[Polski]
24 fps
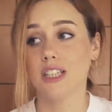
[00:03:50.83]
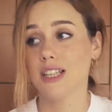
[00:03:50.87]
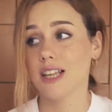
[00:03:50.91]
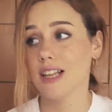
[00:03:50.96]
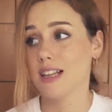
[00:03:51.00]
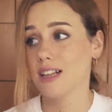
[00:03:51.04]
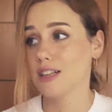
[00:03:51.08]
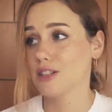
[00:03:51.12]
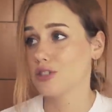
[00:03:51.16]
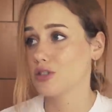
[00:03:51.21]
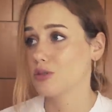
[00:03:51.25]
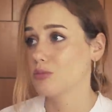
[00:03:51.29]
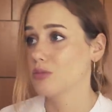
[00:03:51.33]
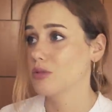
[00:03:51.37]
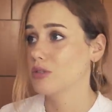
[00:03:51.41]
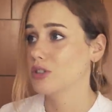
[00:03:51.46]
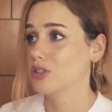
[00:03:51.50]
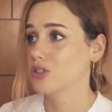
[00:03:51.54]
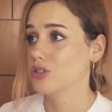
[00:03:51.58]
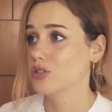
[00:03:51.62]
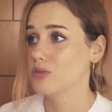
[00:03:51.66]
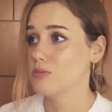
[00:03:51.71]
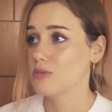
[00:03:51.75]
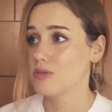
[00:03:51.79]
nadal
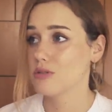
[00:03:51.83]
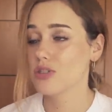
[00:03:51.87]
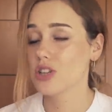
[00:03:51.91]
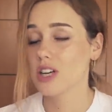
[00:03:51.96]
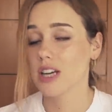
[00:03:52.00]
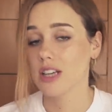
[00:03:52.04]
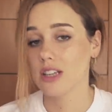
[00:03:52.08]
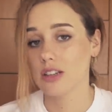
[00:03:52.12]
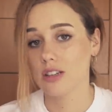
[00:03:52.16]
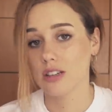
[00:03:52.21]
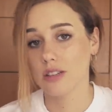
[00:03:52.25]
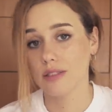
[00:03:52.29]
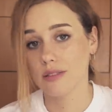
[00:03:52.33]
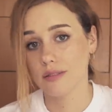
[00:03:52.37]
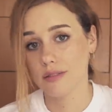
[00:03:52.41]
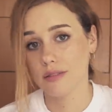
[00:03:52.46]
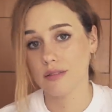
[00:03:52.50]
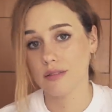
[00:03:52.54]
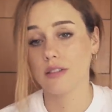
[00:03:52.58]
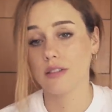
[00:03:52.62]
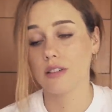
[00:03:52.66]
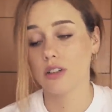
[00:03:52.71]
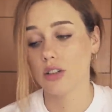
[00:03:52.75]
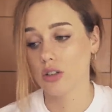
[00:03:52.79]
zrobiłeś dobrą rzecz.
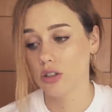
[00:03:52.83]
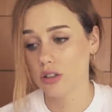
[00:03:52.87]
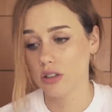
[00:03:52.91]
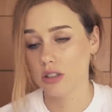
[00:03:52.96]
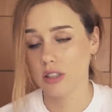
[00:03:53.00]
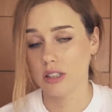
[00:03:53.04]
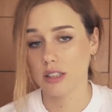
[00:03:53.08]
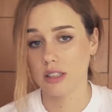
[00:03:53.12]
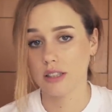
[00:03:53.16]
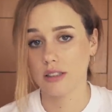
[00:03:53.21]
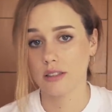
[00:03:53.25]
Good.